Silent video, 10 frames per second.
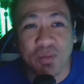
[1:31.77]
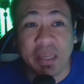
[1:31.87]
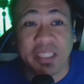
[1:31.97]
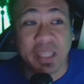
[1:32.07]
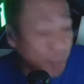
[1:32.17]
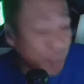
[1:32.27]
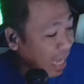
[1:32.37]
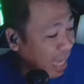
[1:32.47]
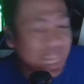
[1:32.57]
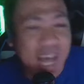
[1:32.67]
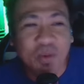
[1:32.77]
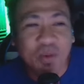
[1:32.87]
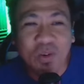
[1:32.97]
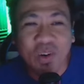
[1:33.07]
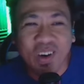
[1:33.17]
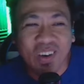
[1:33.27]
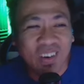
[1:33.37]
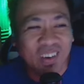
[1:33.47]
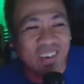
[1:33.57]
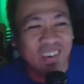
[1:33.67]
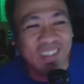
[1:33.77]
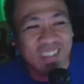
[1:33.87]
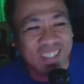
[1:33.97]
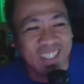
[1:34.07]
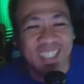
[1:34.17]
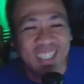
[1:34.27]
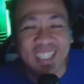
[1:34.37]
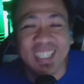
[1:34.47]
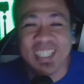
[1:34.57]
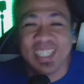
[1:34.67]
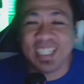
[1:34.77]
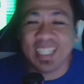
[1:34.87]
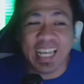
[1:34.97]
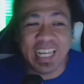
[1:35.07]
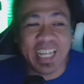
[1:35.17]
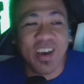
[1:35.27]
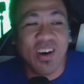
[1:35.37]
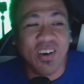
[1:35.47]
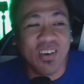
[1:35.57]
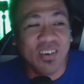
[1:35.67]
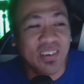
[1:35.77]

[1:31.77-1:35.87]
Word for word: May team paangat na. Woohoo! Tingnan niyo.